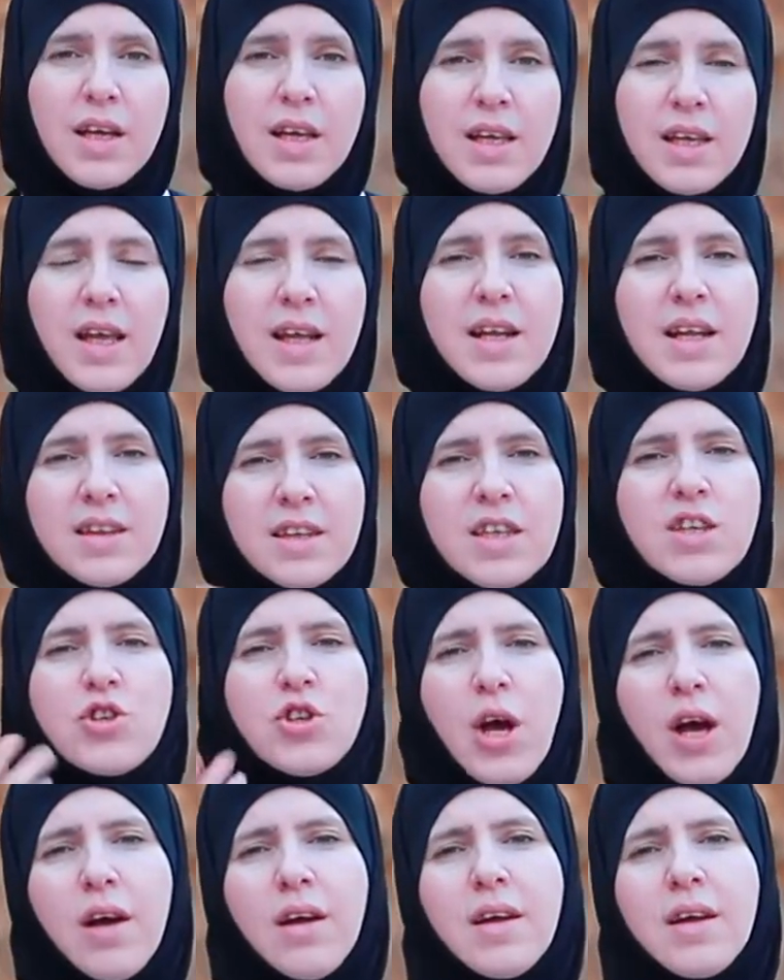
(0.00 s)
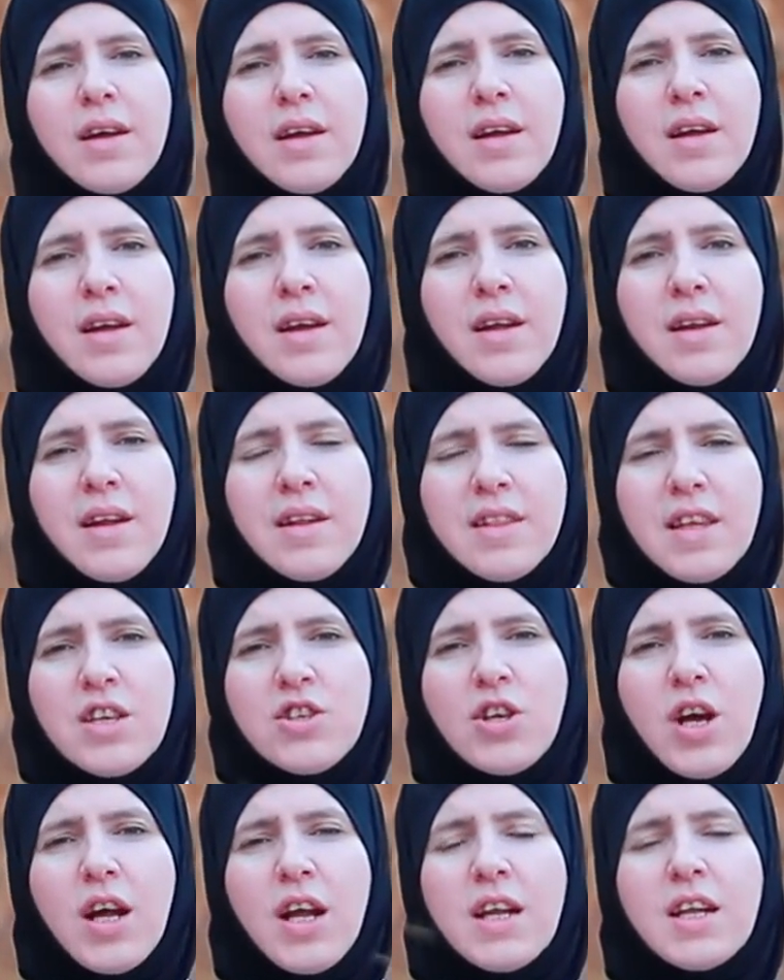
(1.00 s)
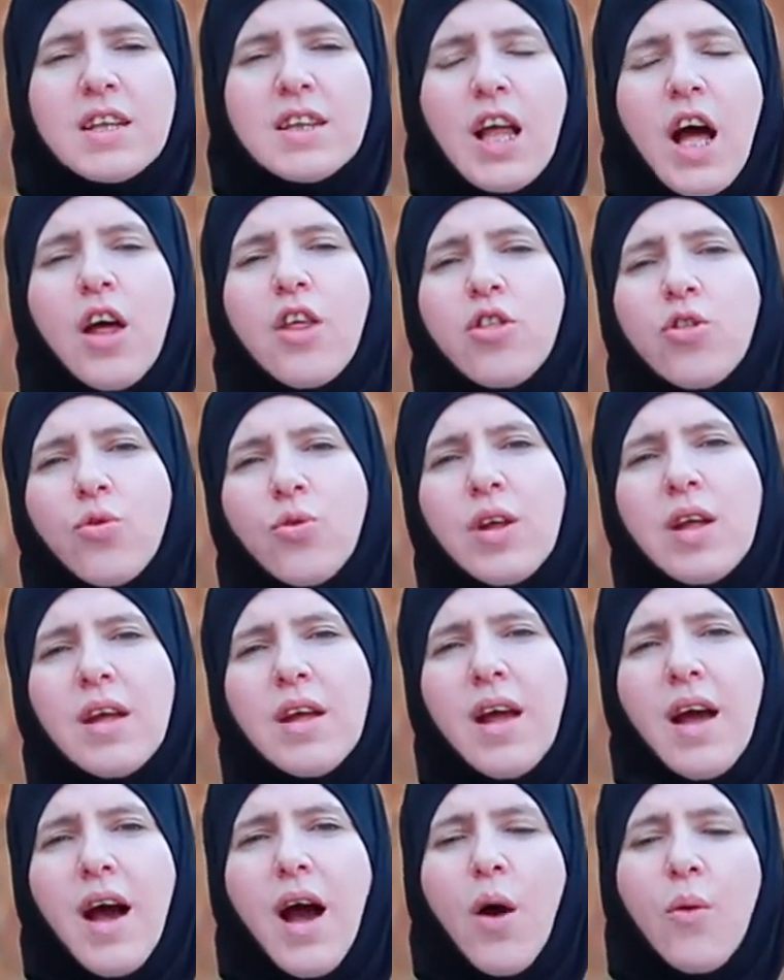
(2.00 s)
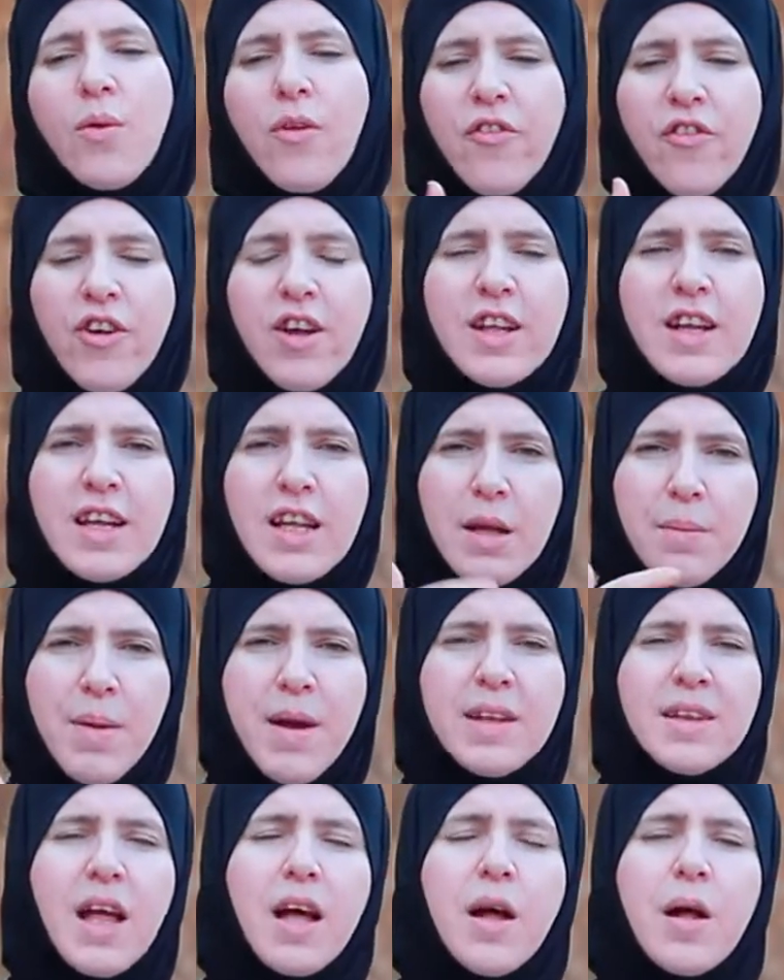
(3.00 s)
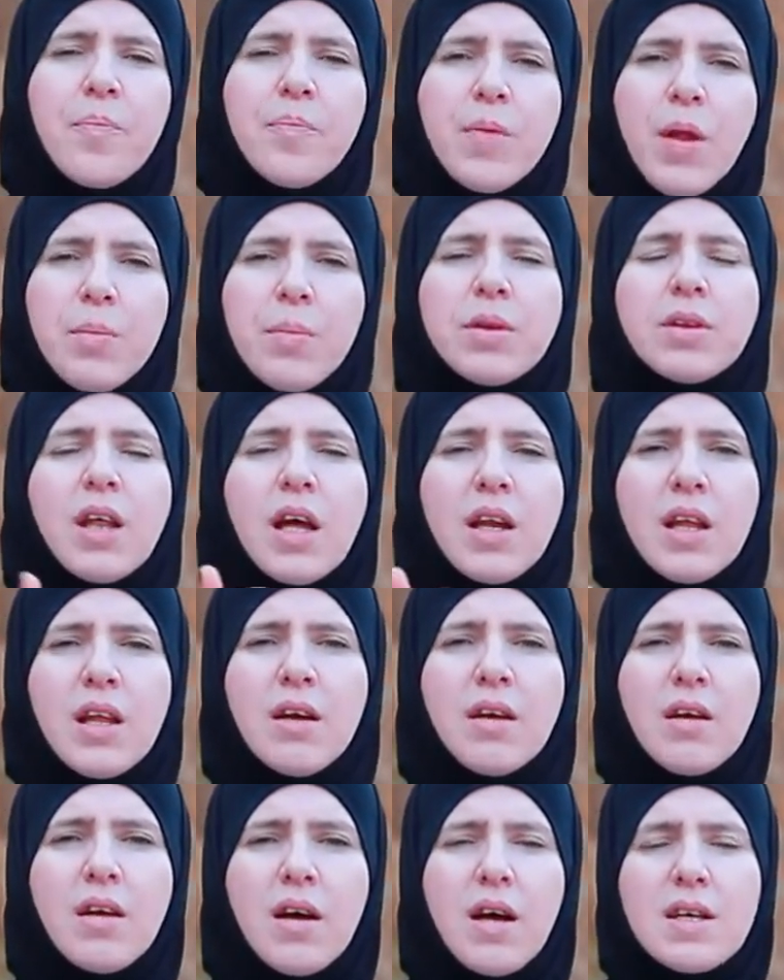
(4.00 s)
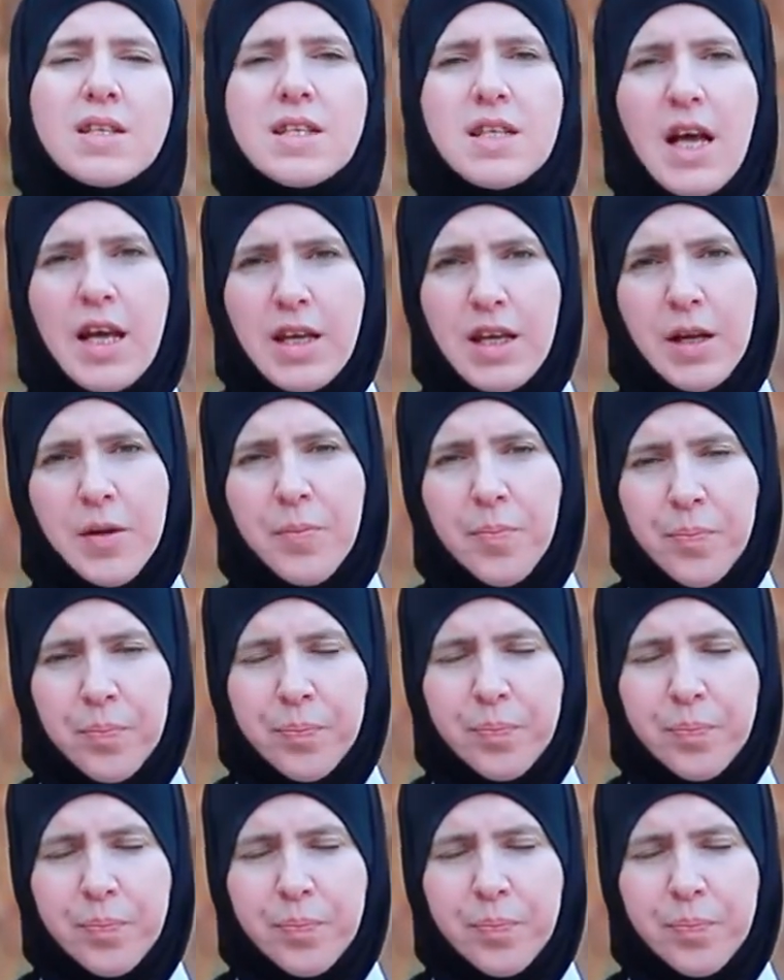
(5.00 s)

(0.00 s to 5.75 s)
هي نتيجة نتيجة لتأثر أو لفعل العبادة بالطريق الصحيح